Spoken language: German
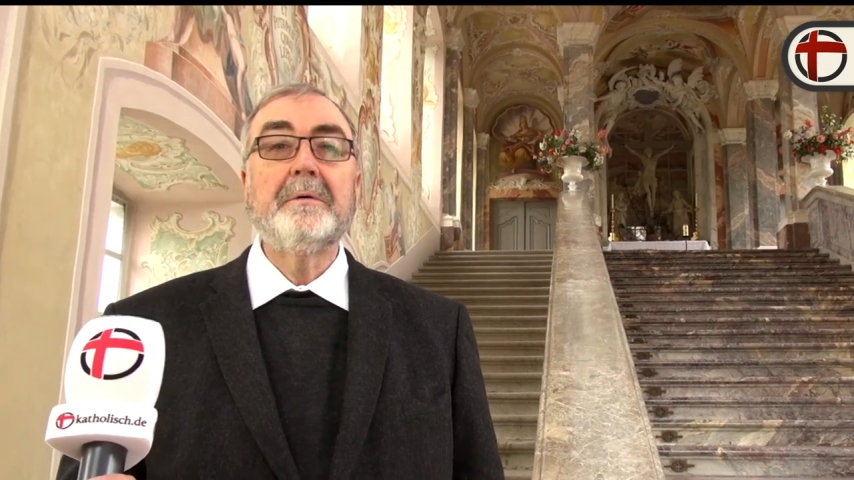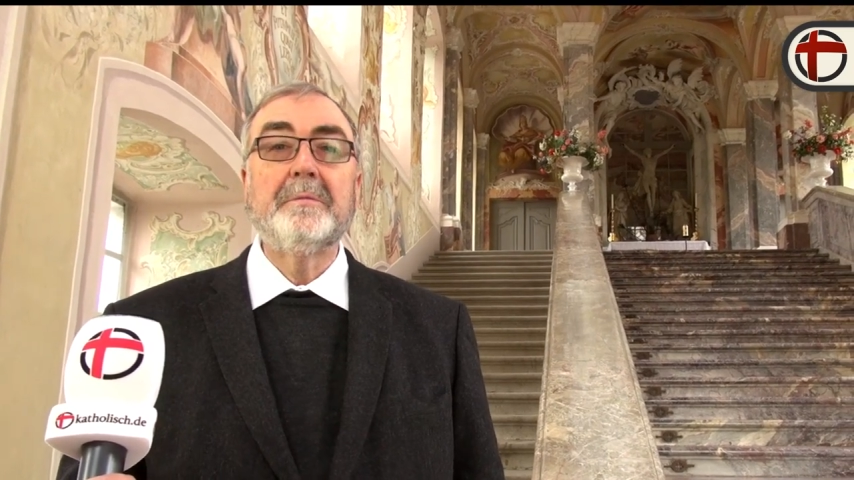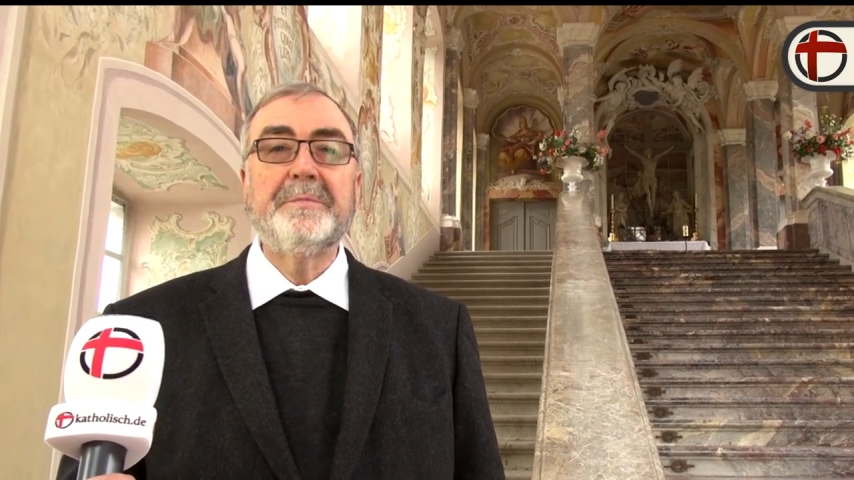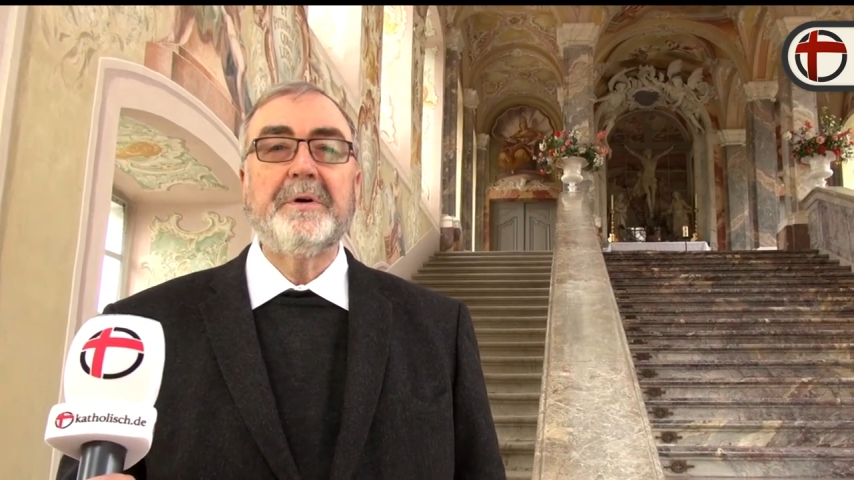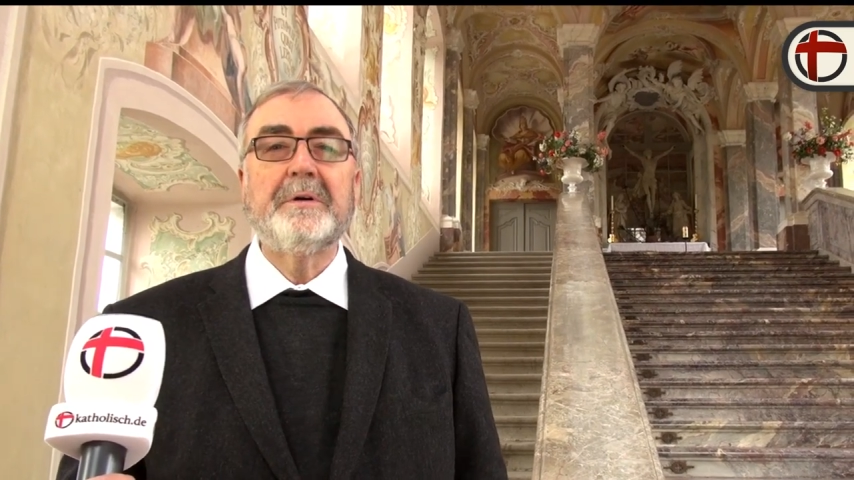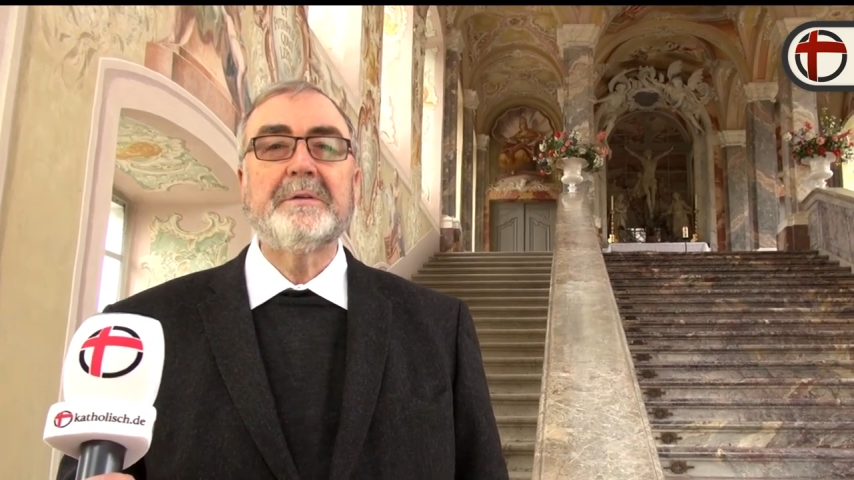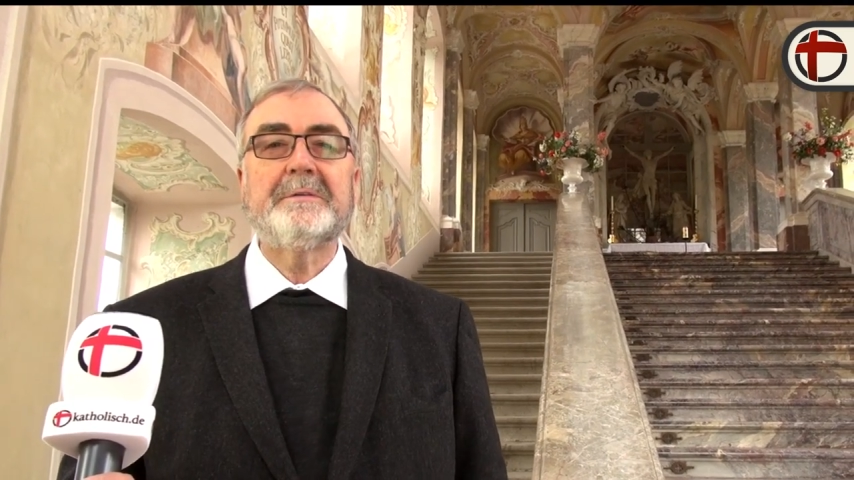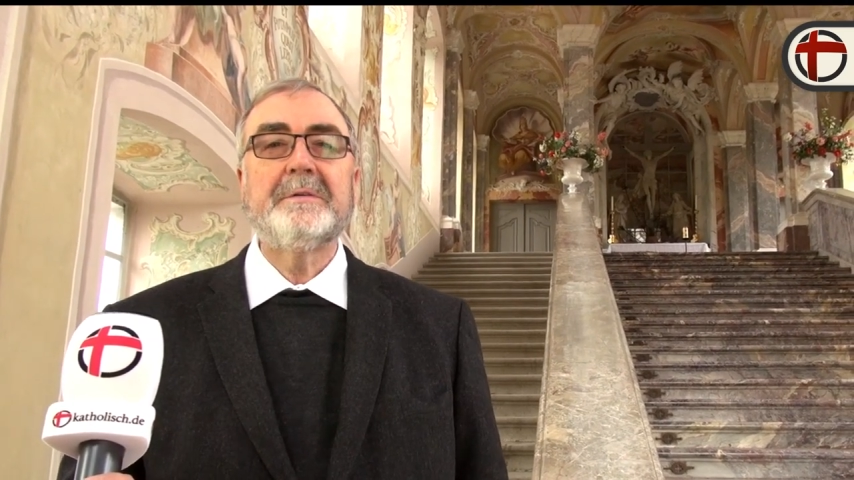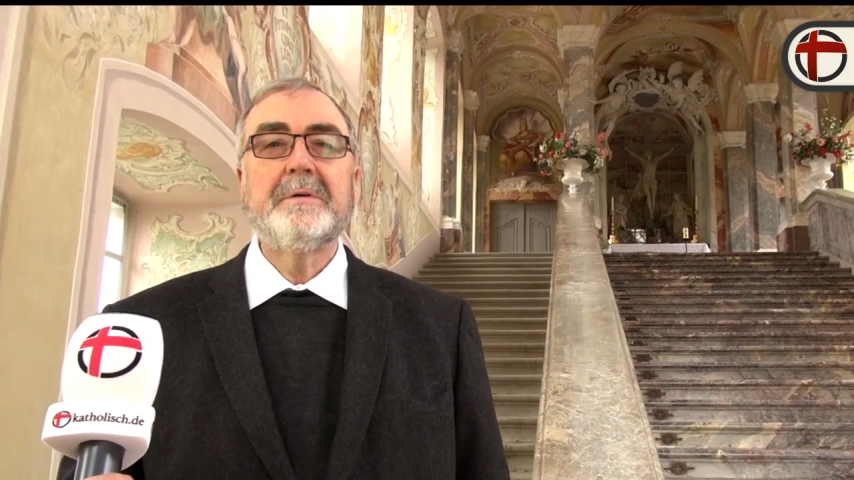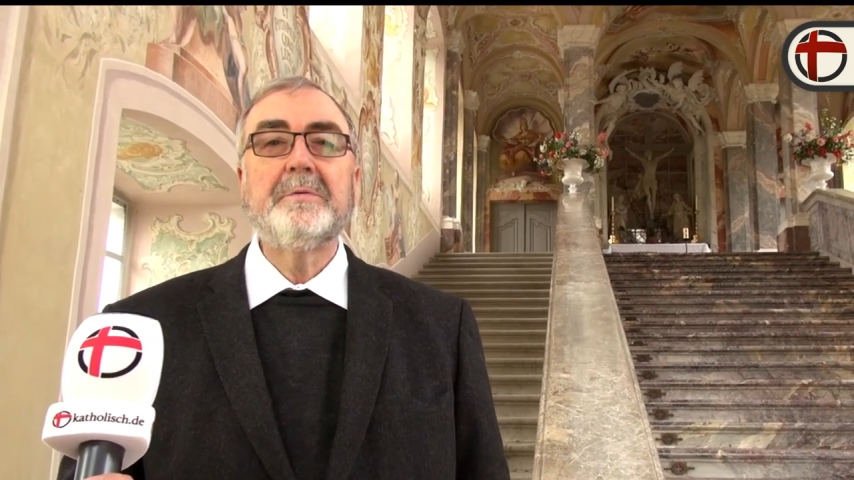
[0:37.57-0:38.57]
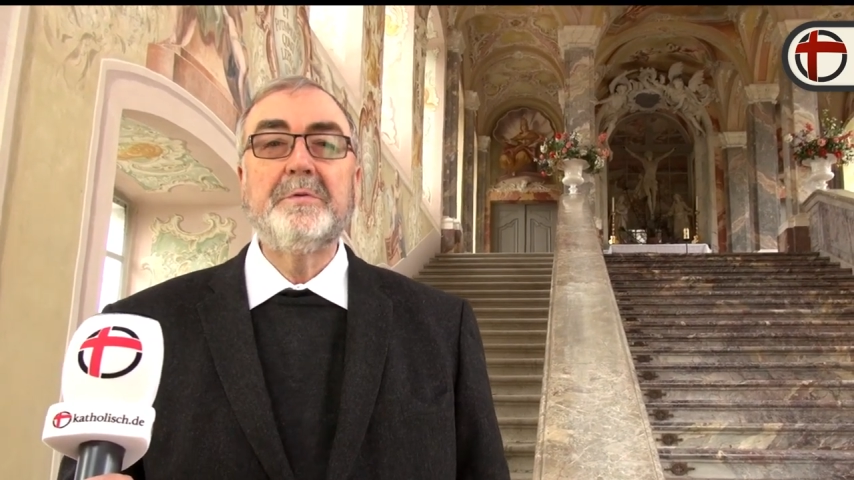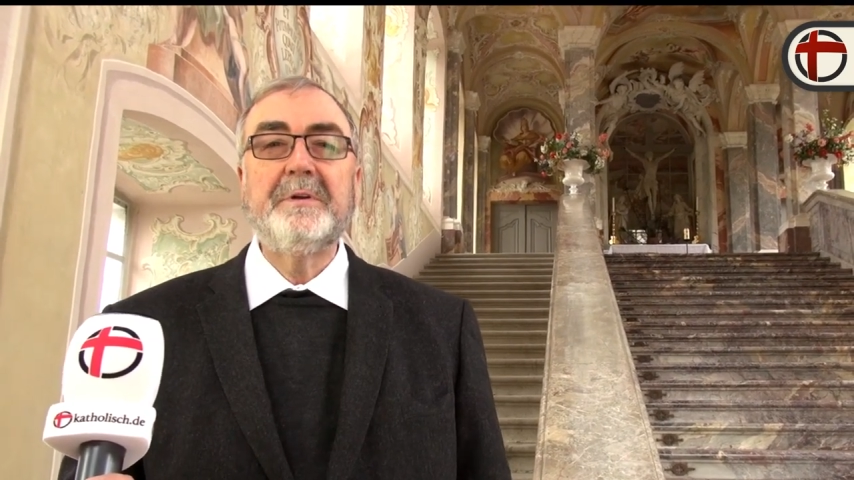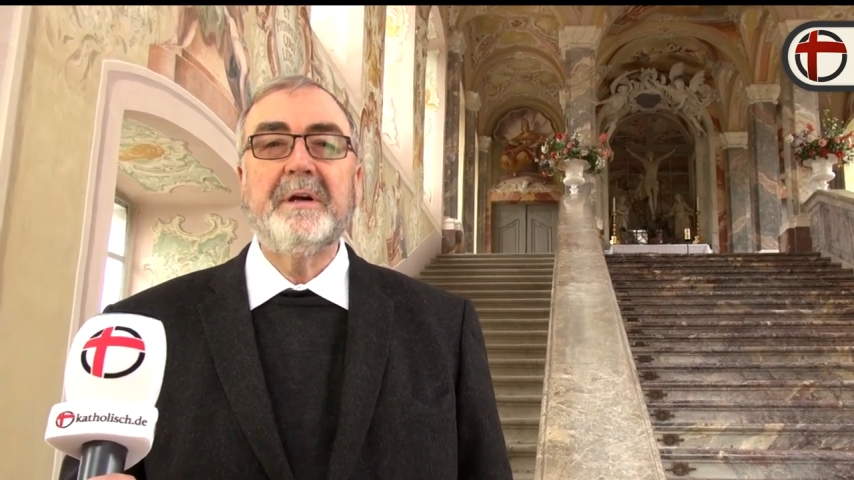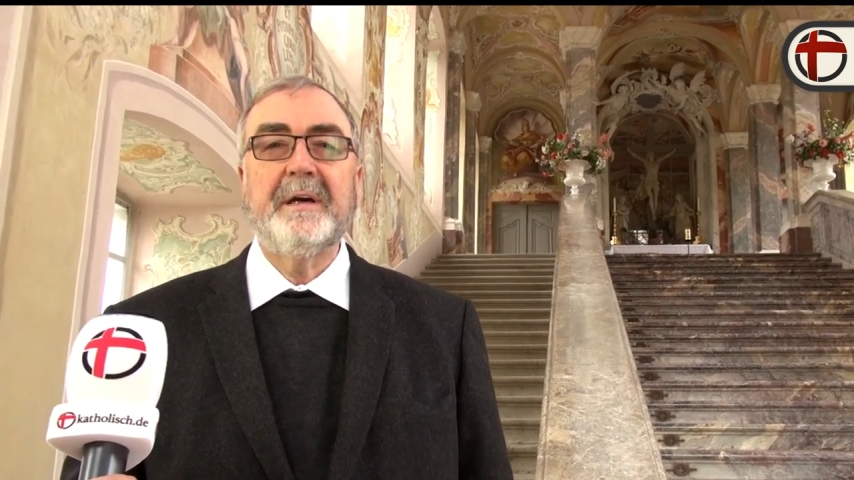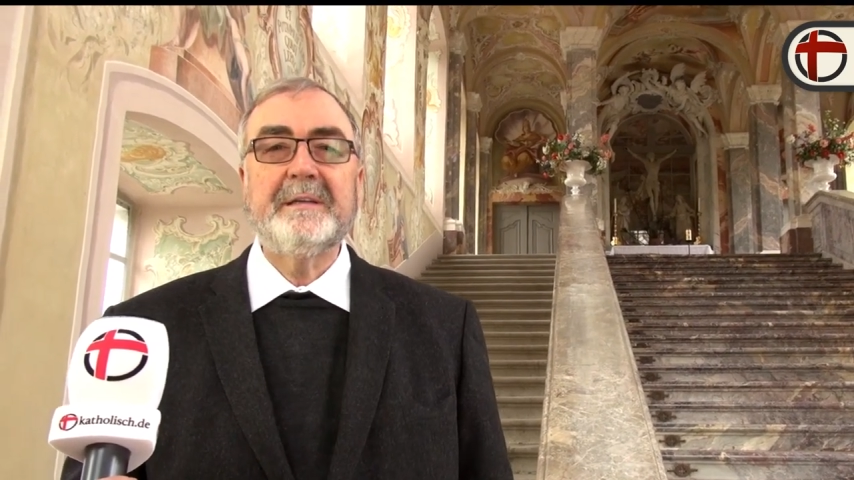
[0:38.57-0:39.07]
um dort
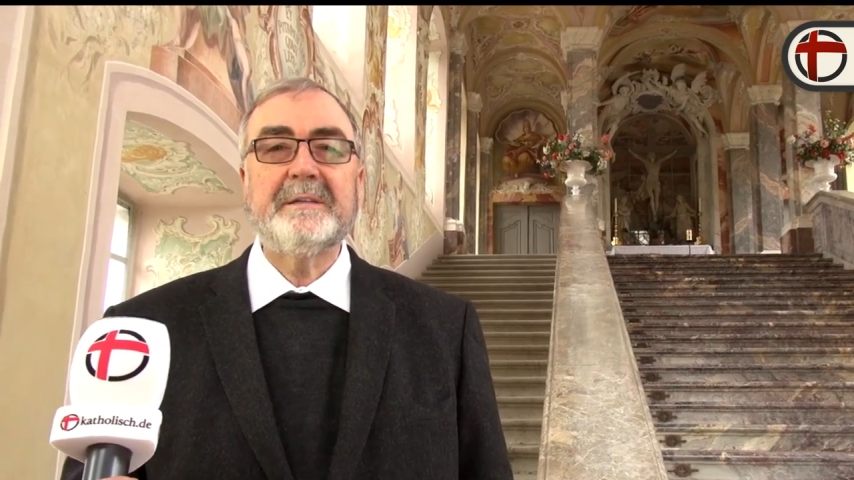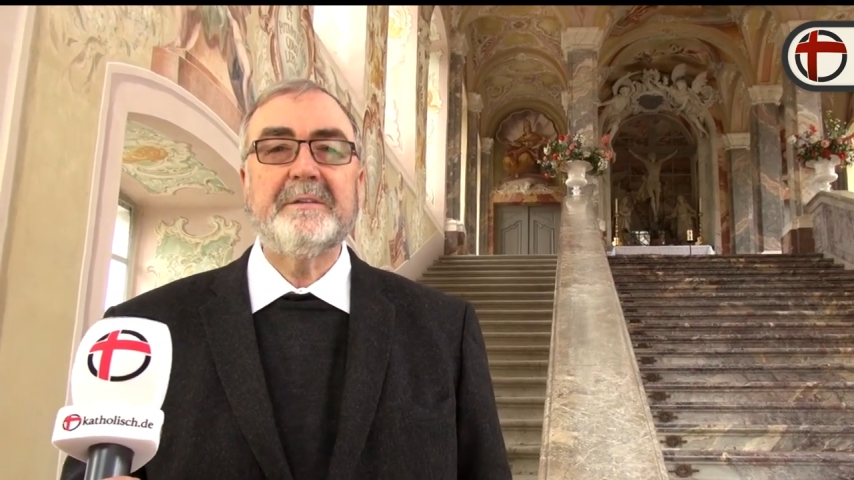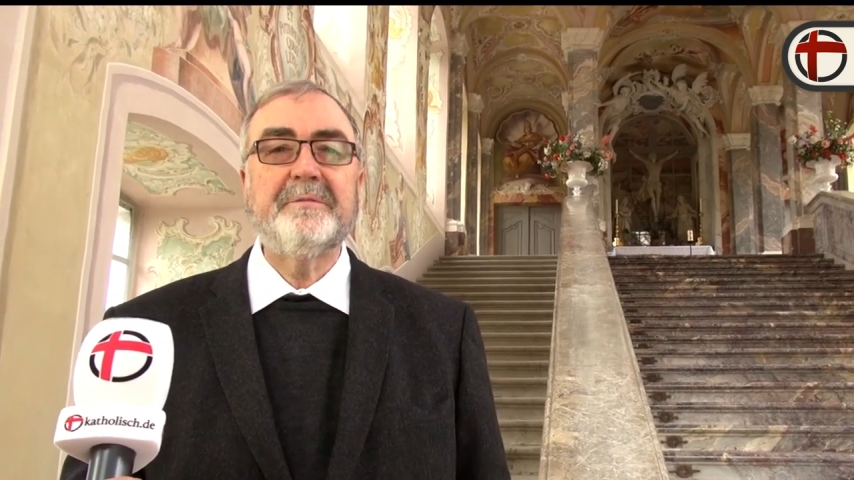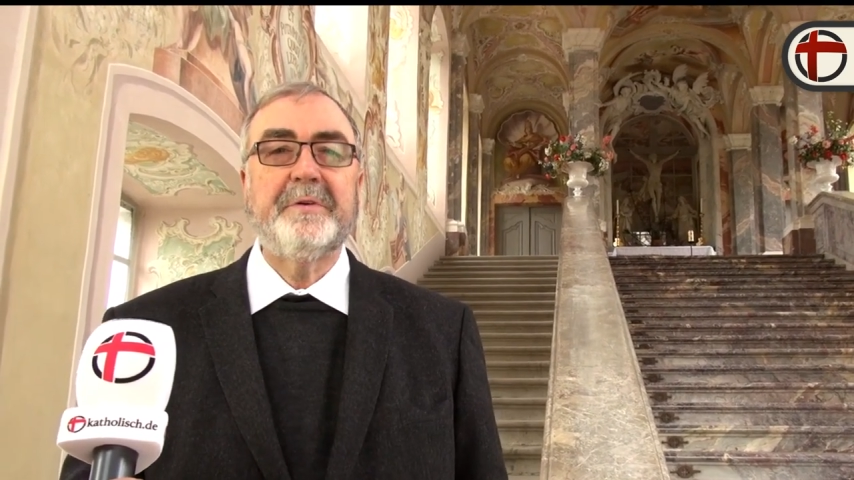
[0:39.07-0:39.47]
ungerecht